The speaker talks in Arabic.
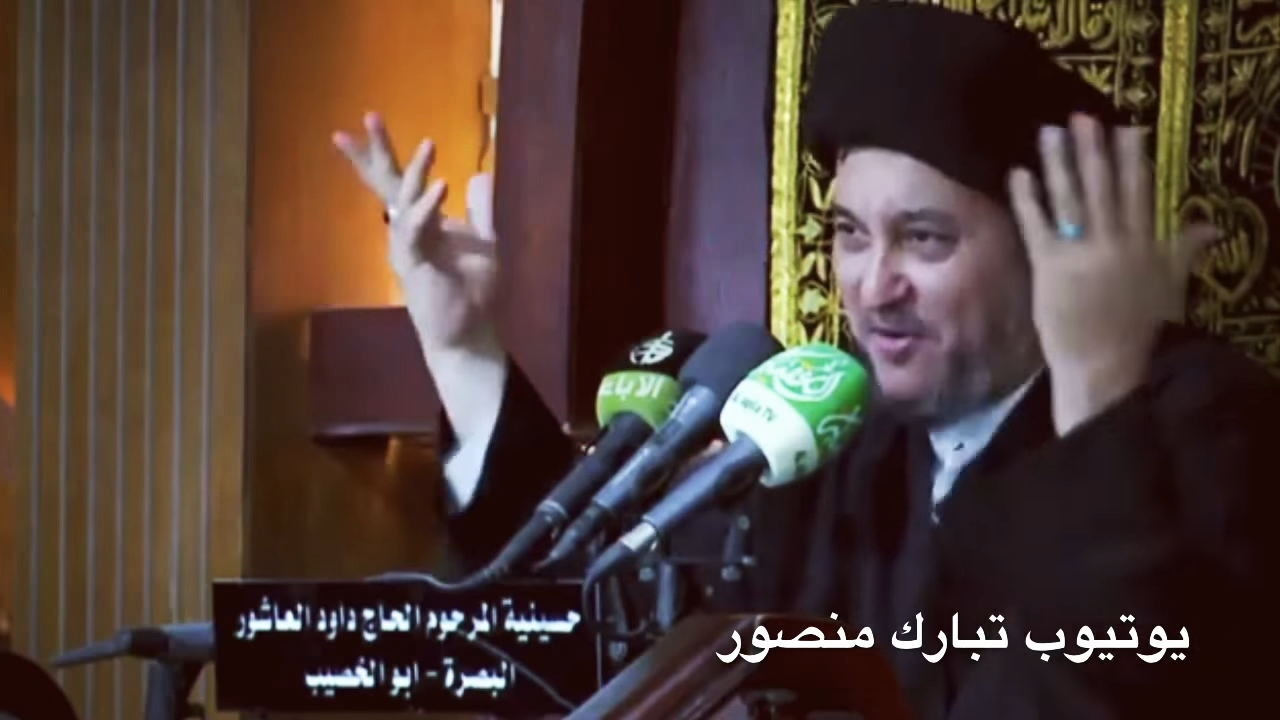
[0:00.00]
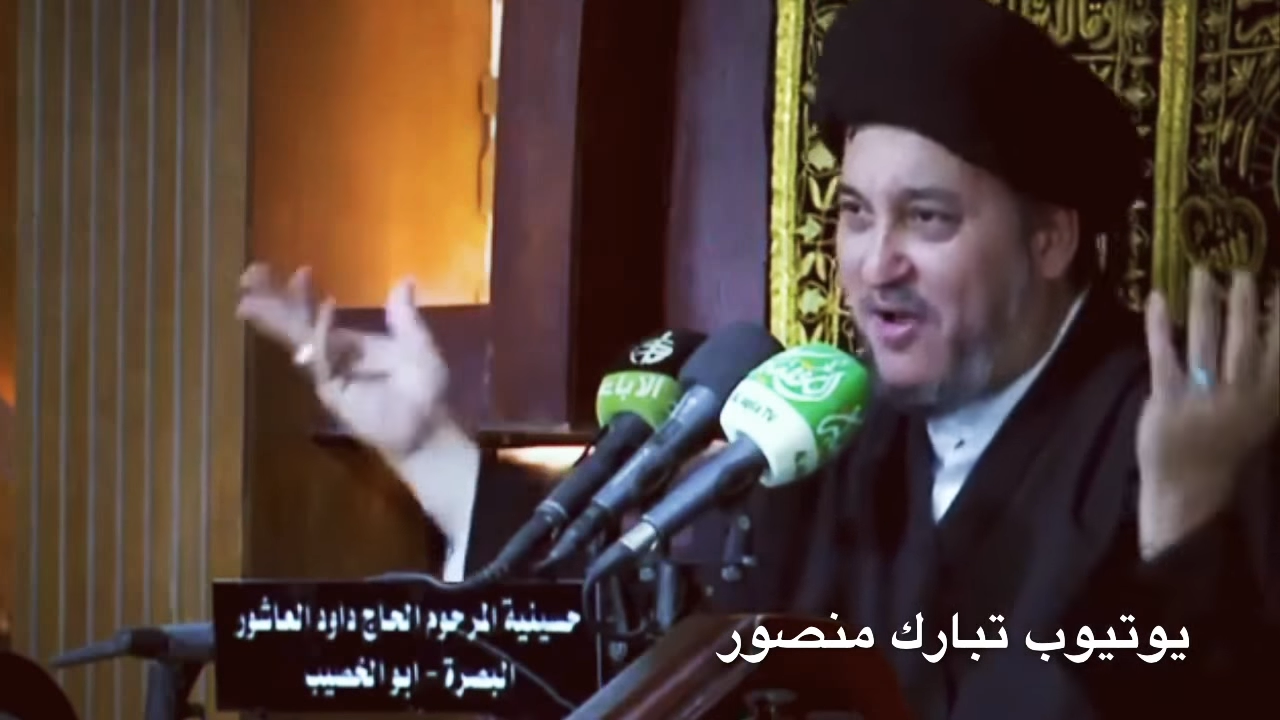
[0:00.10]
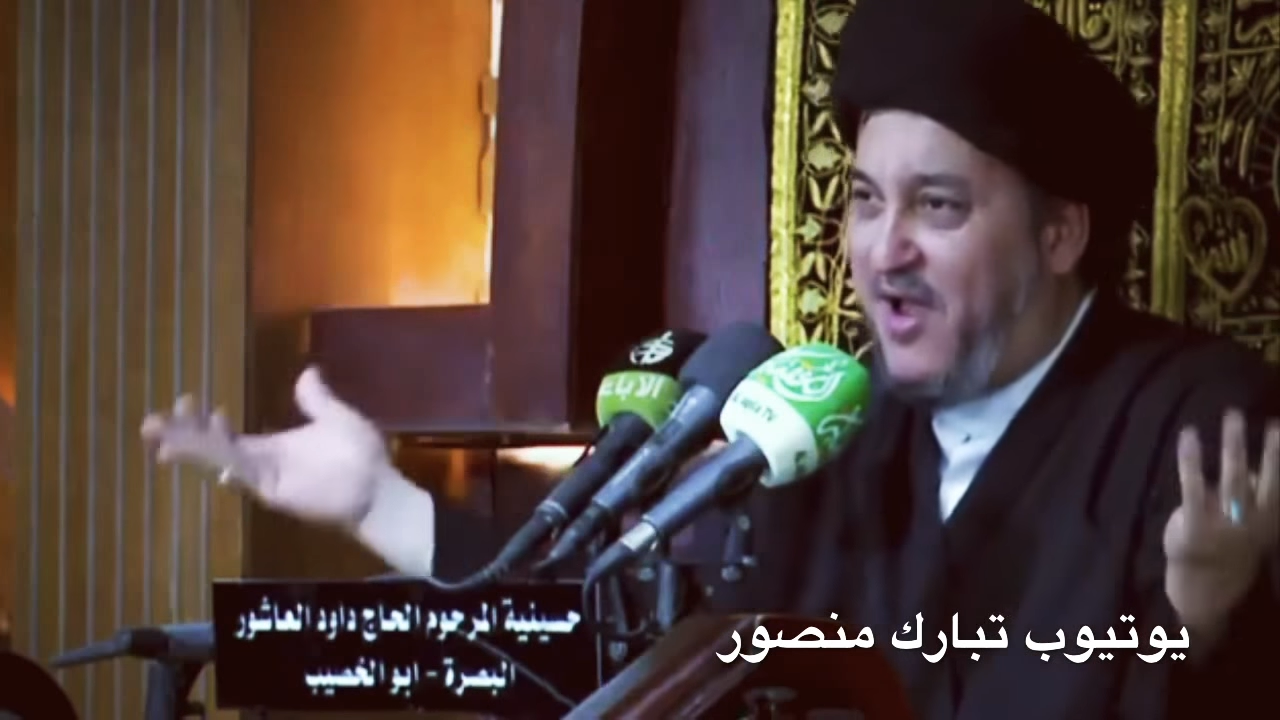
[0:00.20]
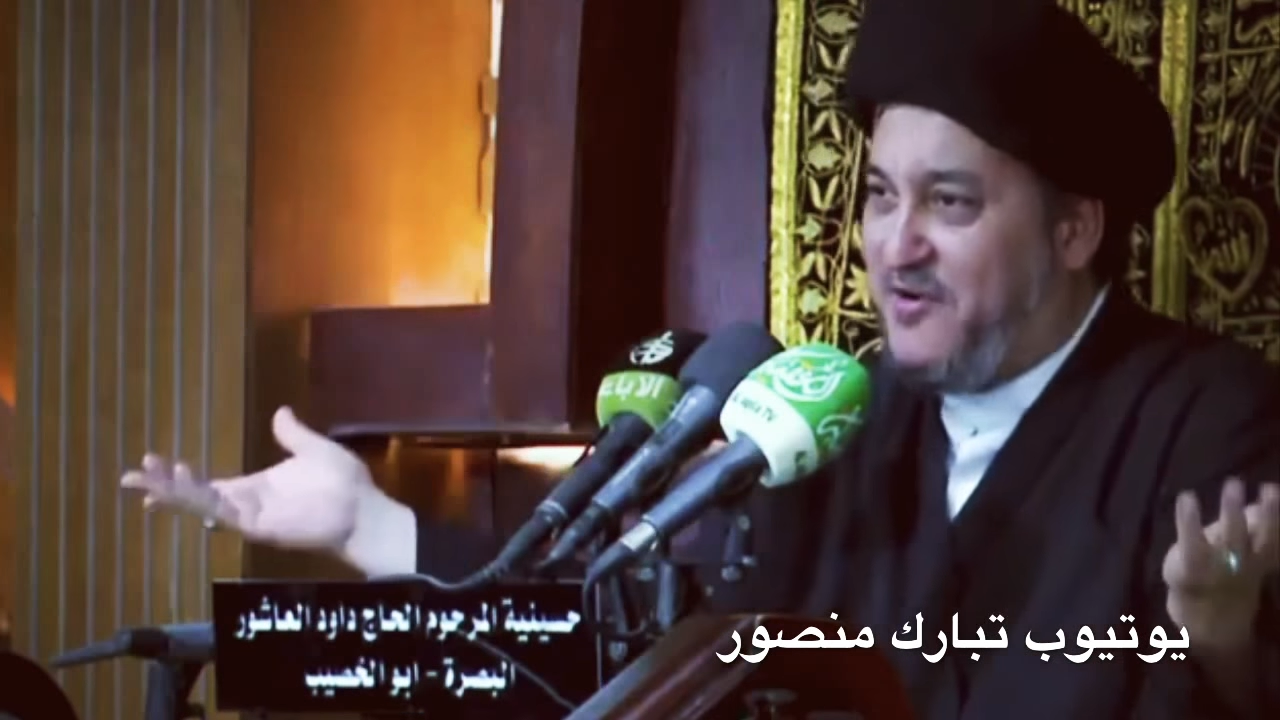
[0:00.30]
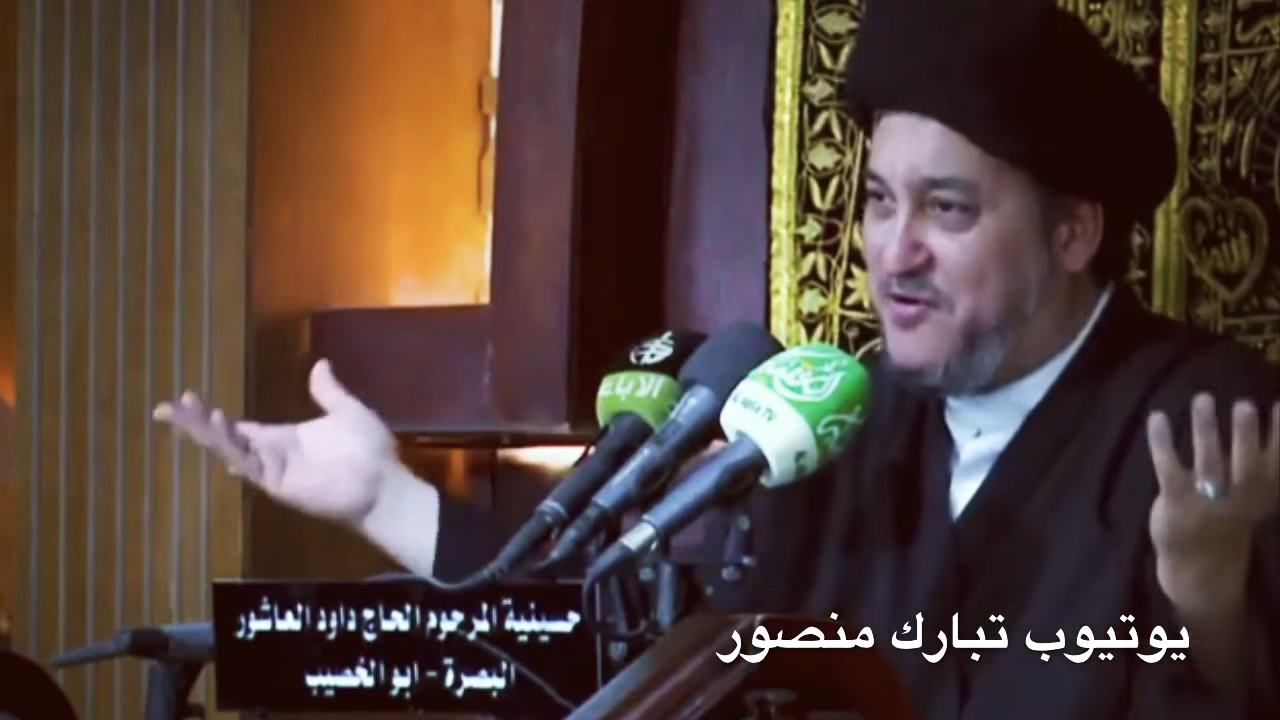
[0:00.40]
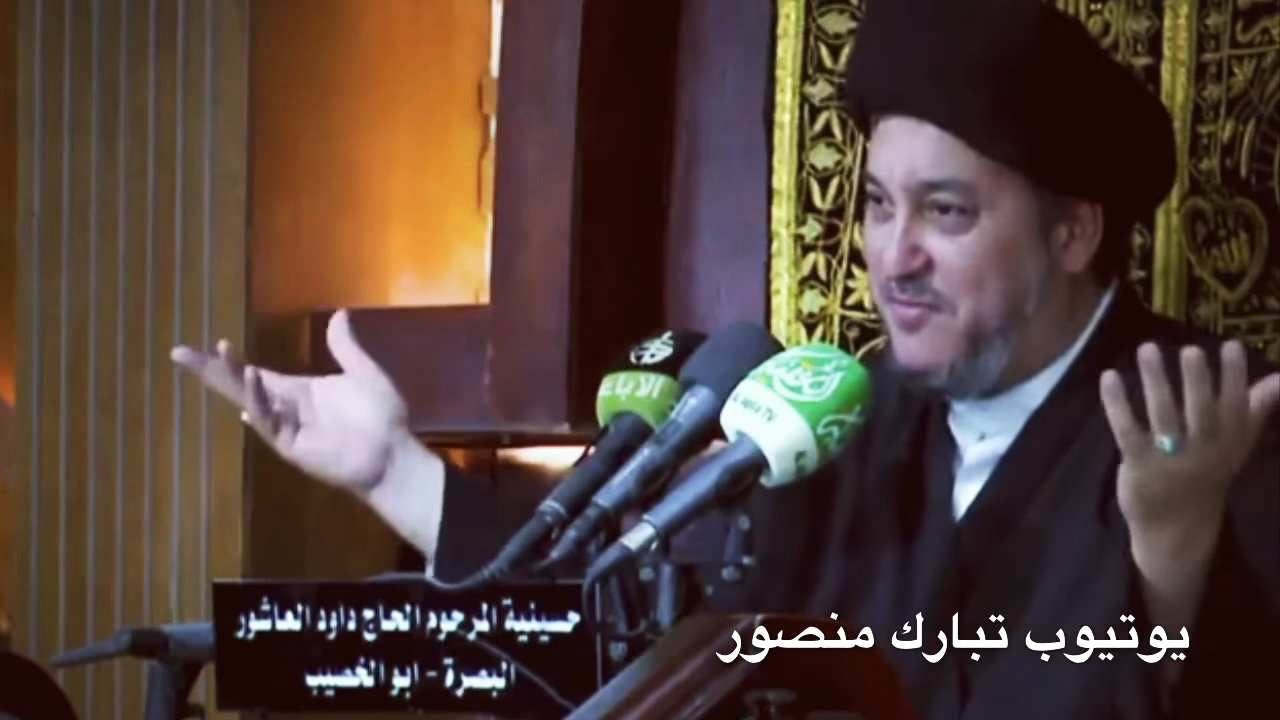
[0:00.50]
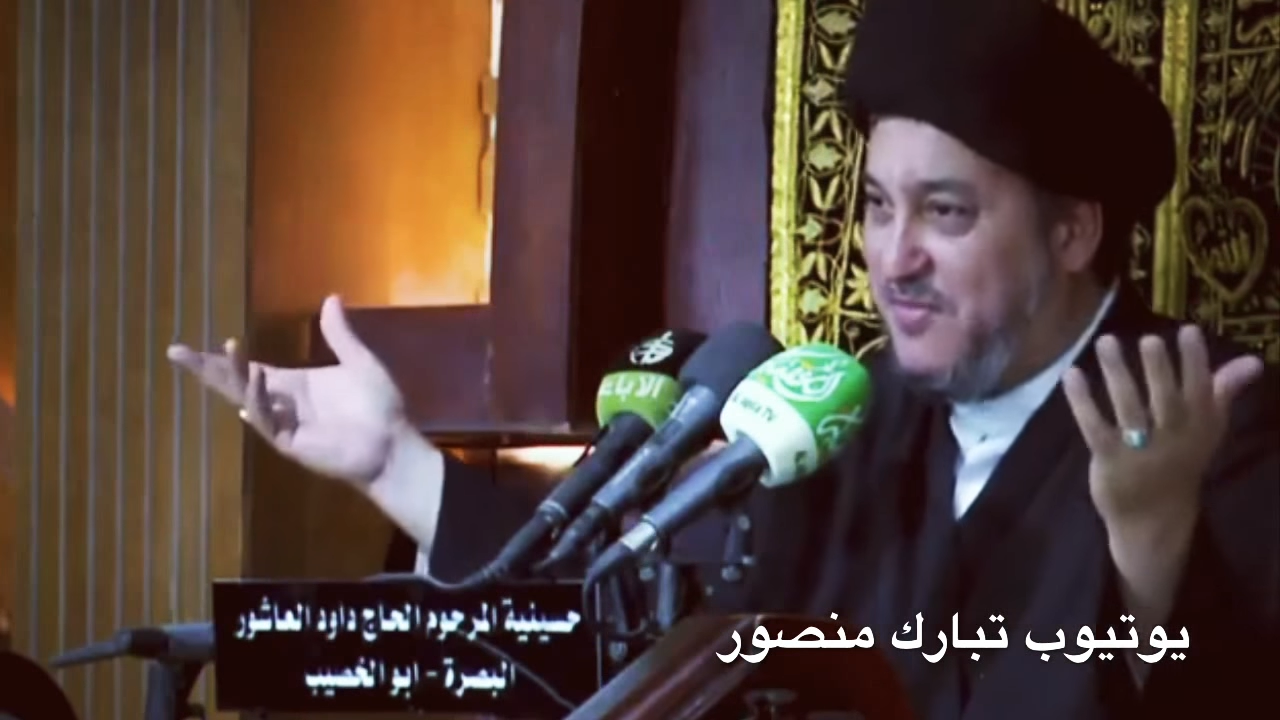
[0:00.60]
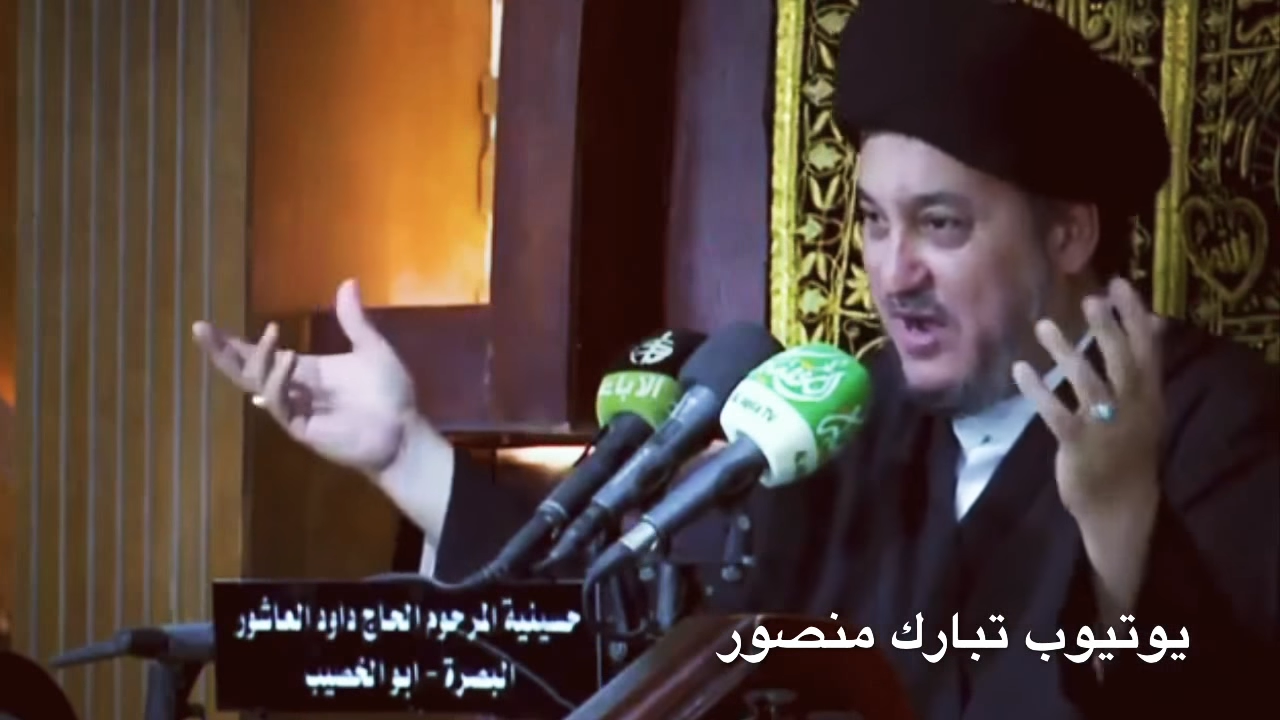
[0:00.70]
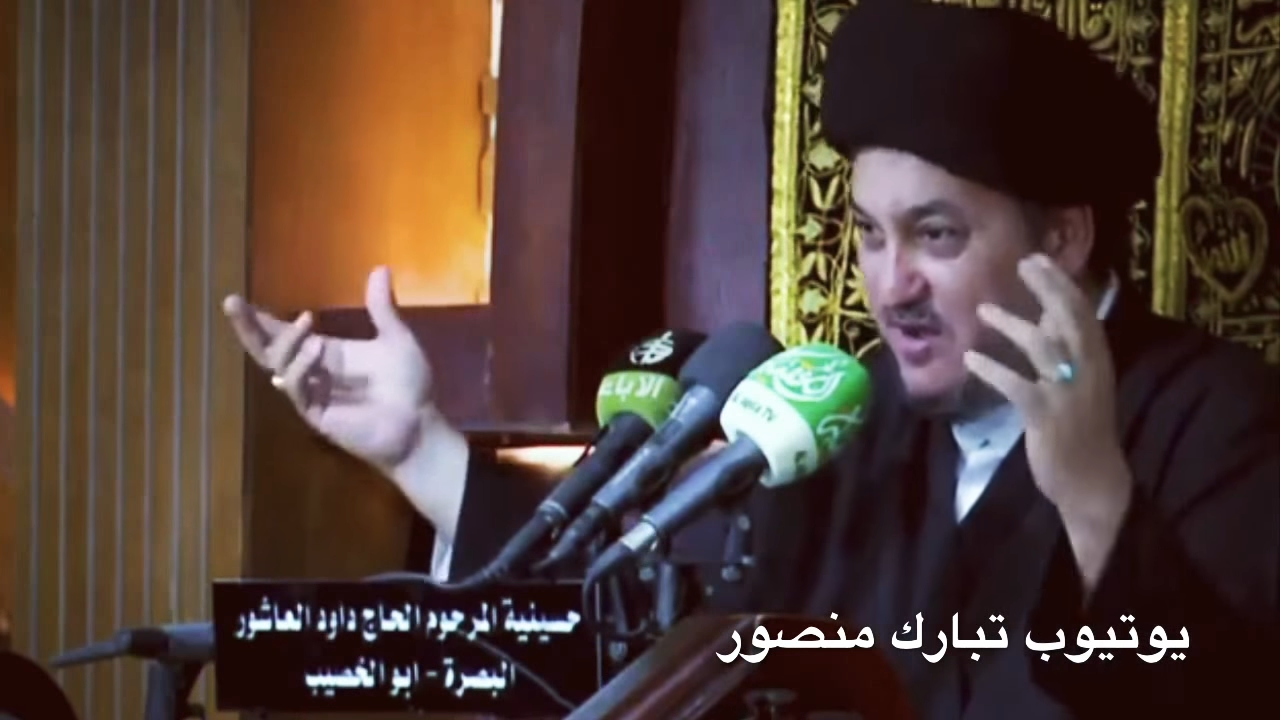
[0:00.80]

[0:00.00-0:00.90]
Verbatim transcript: ارواحكم